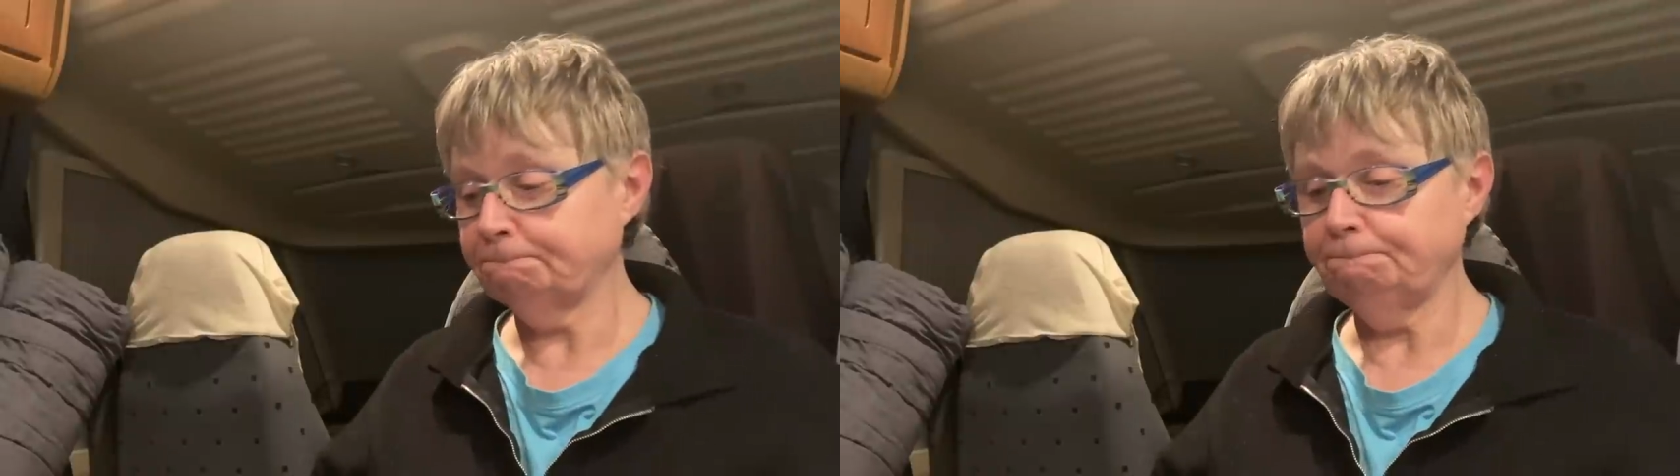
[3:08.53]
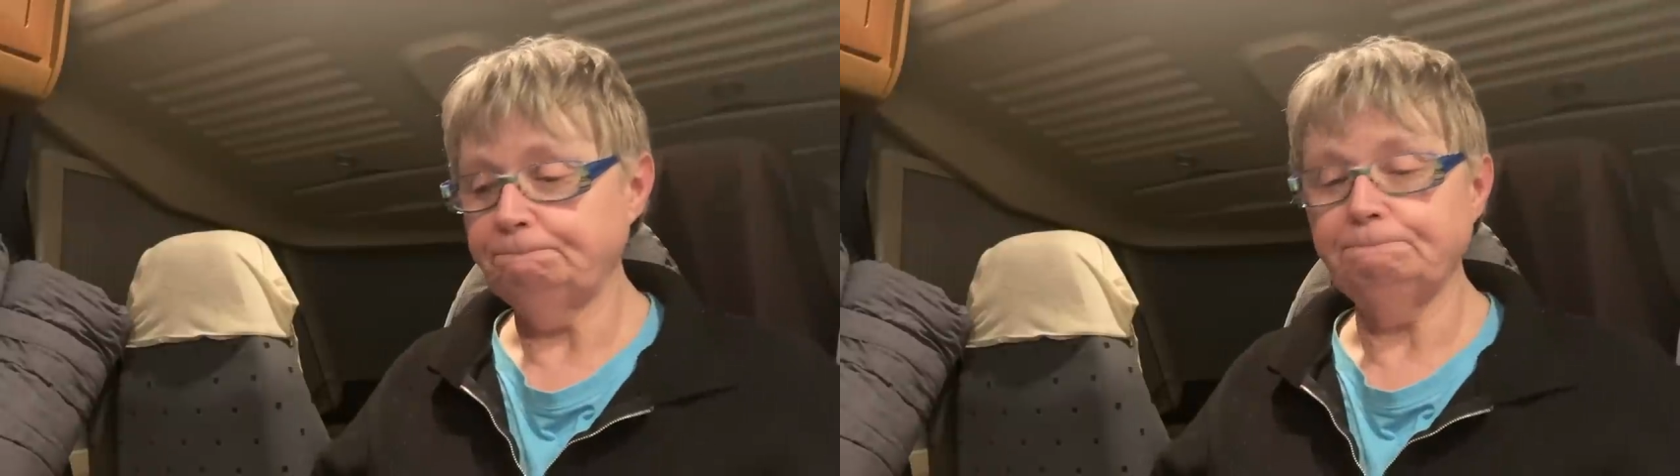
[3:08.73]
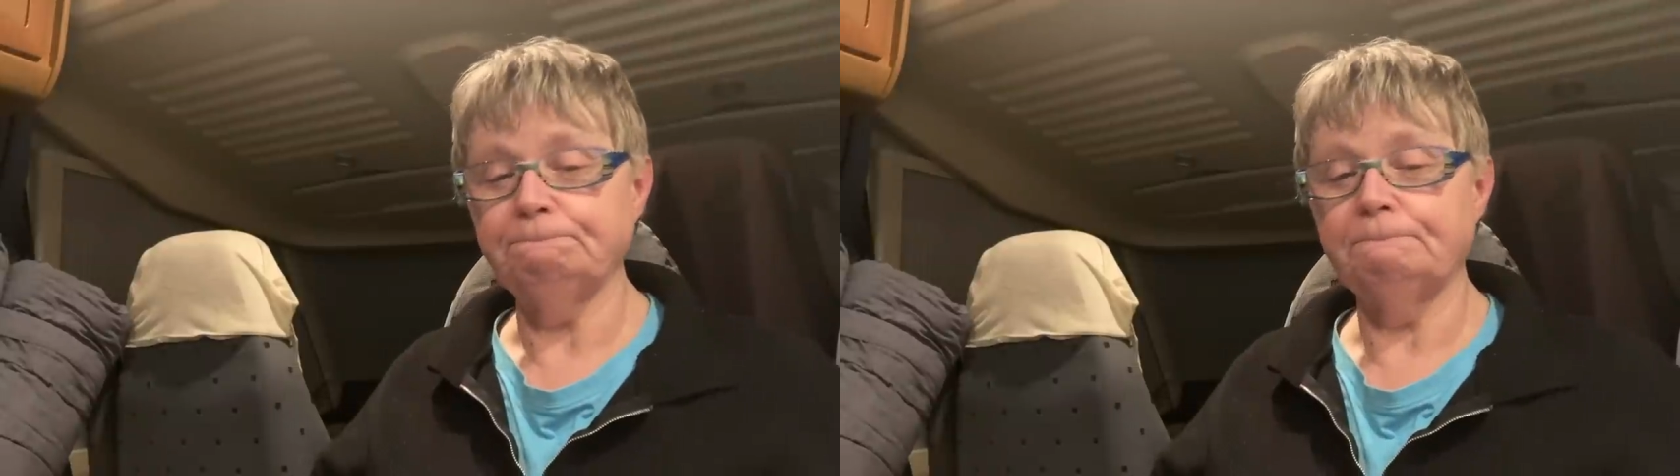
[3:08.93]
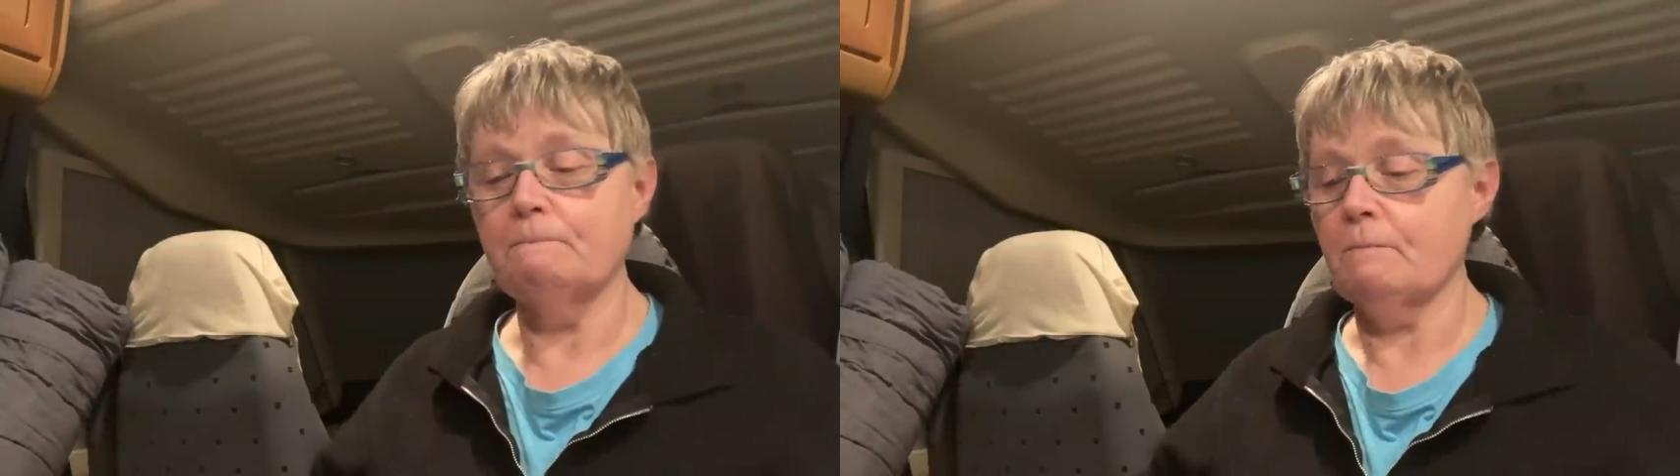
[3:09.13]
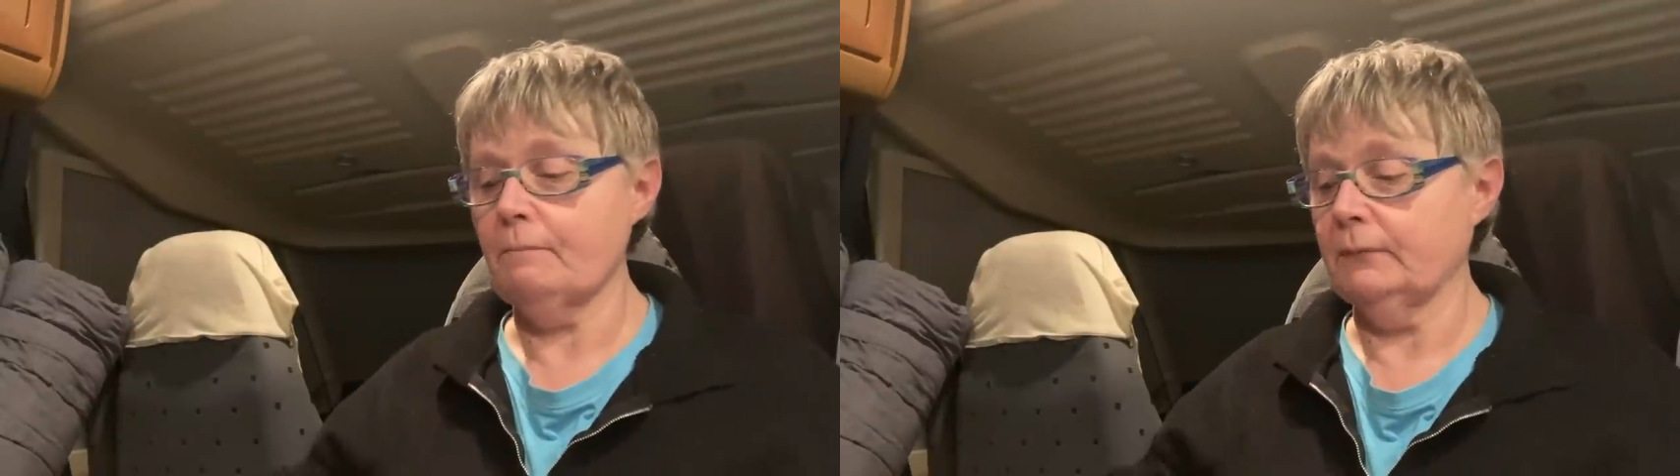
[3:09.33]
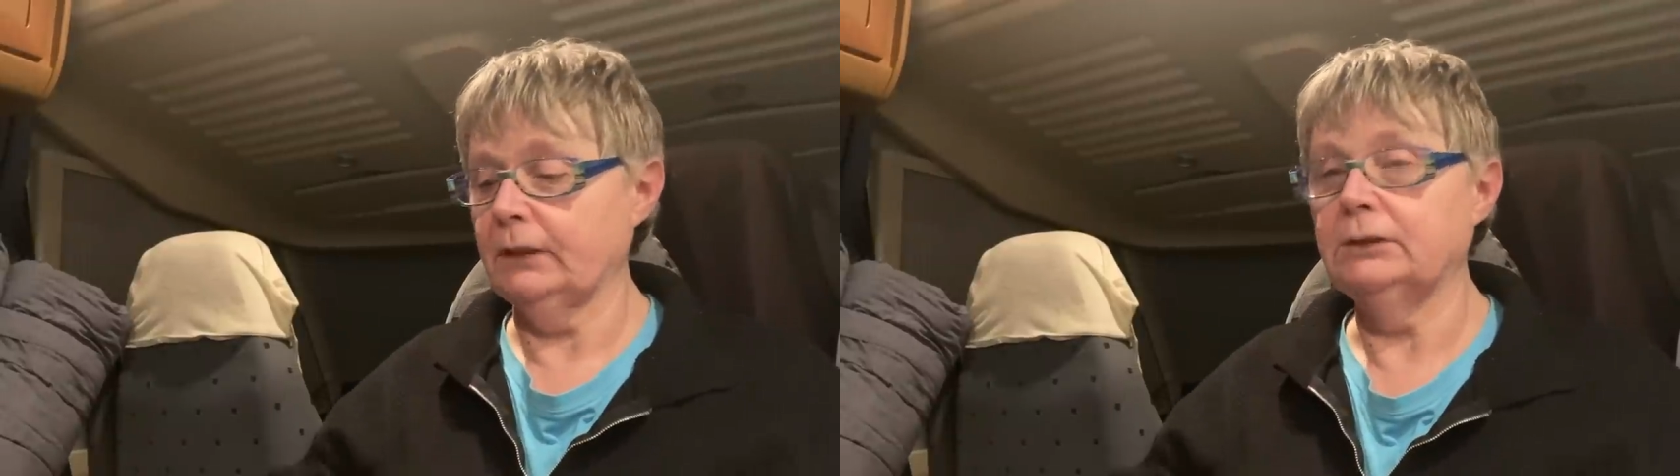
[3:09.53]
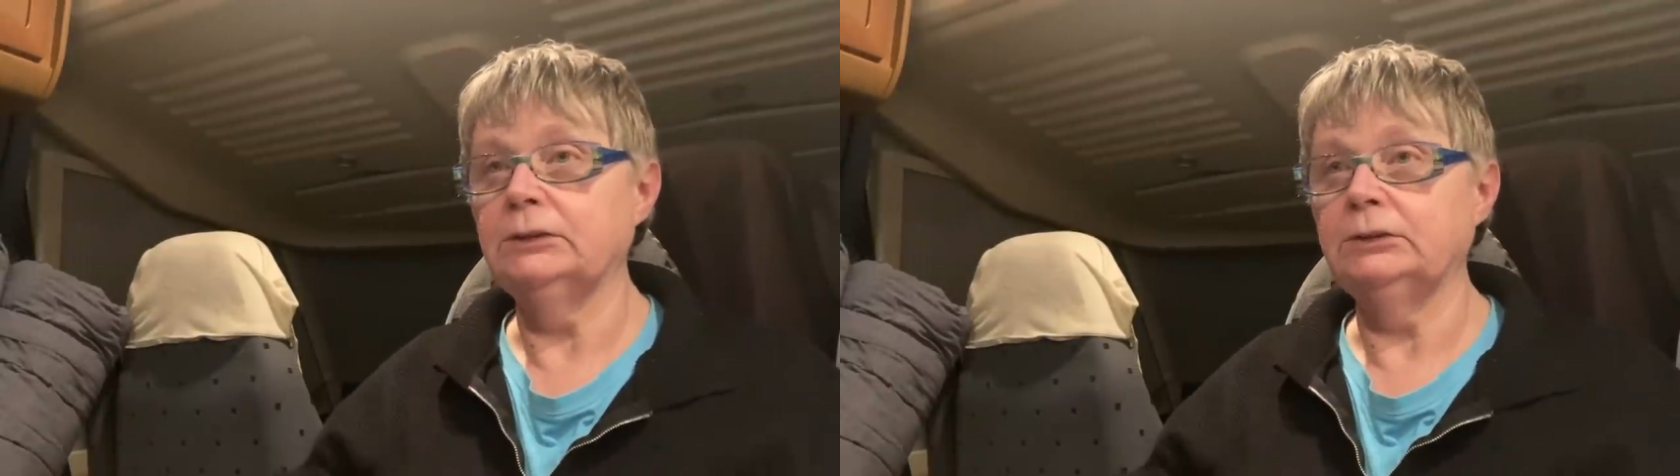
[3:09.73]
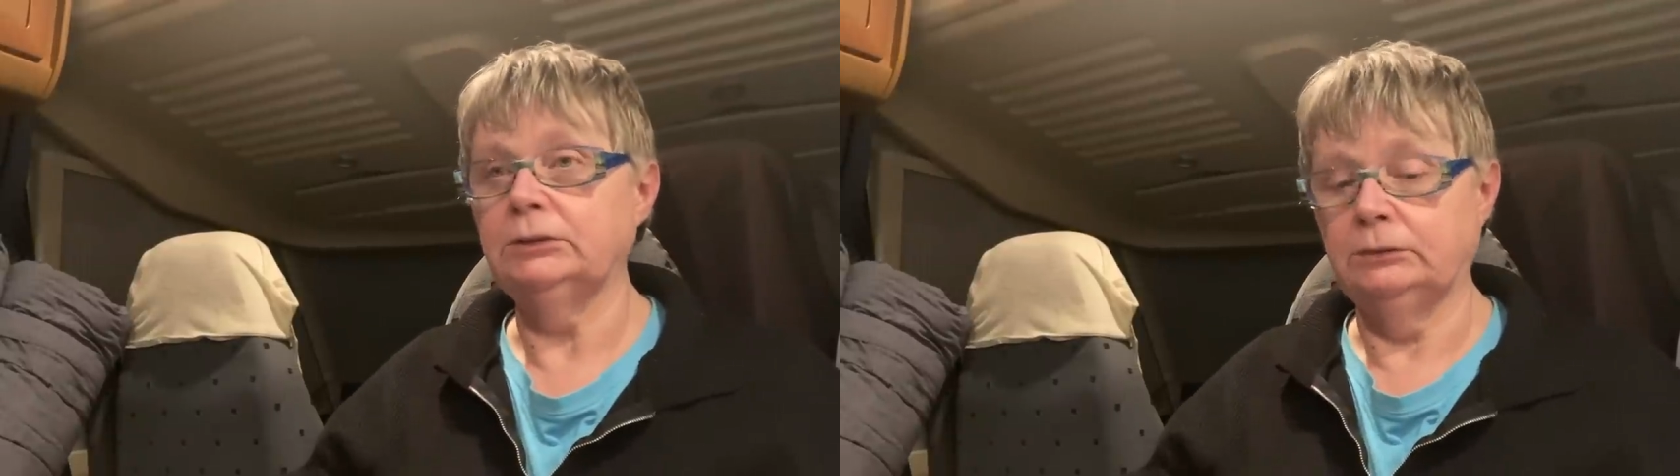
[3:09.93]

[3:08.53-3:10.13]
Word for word: vrai que c'est un moment spécial.